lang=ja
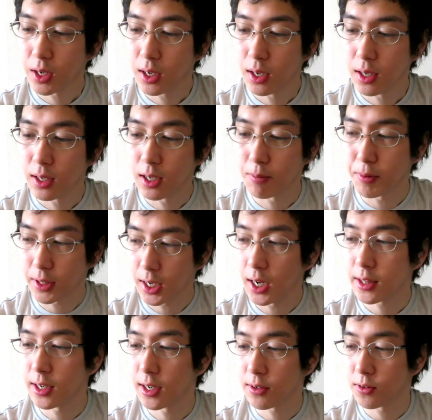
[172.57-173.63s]
やっぱね働
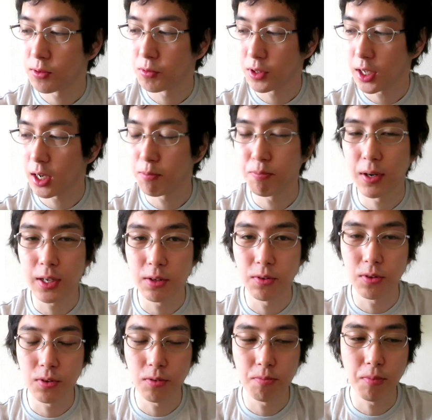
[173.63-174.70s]
くのもねやっぱりいろいろ
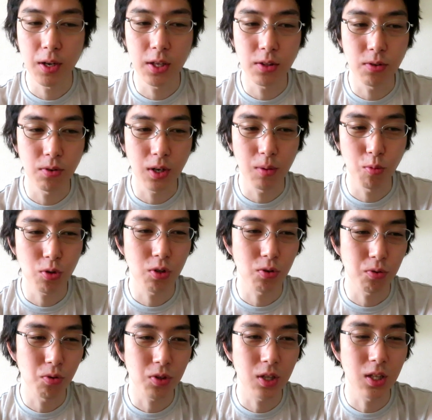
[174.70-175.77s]
メリットがもちろん当
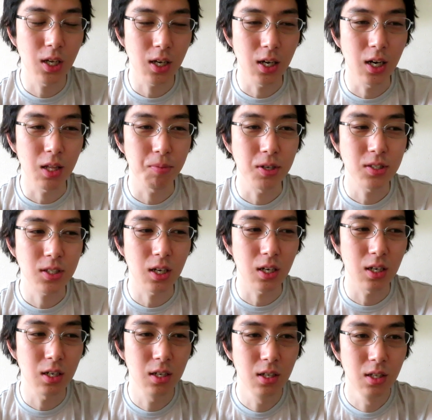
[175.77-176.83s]
然ながらありますから、
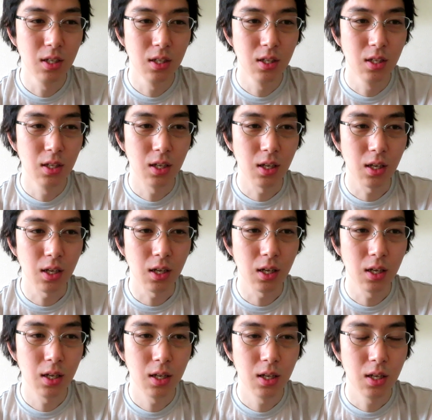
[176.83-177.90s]
うんま
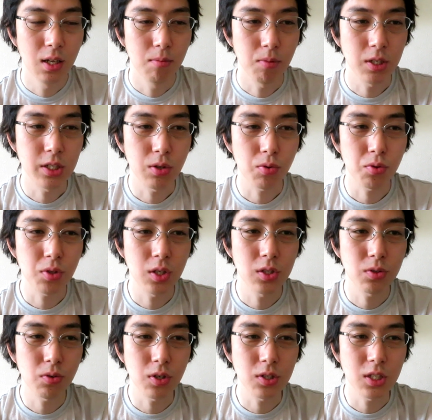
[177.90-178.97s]
あ、仕事で
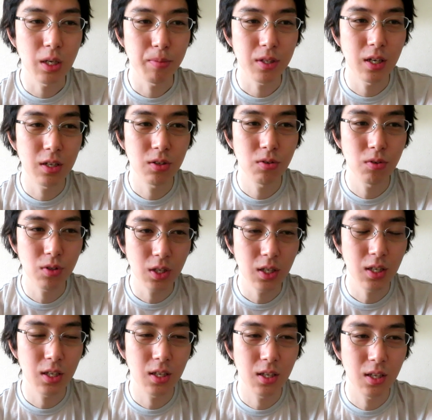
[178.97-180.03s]
ストレスためないように、
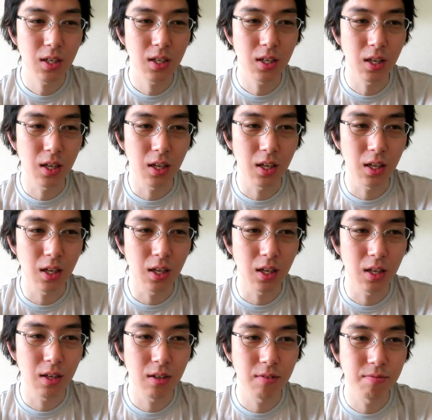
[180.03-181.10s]

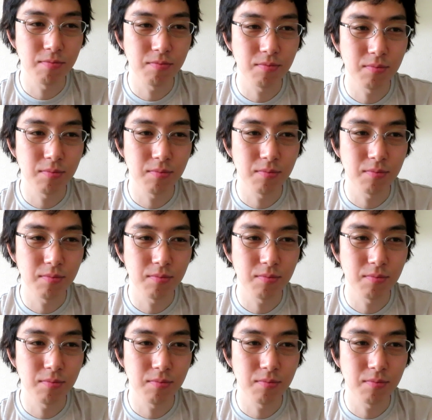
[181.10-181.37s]
えー、ま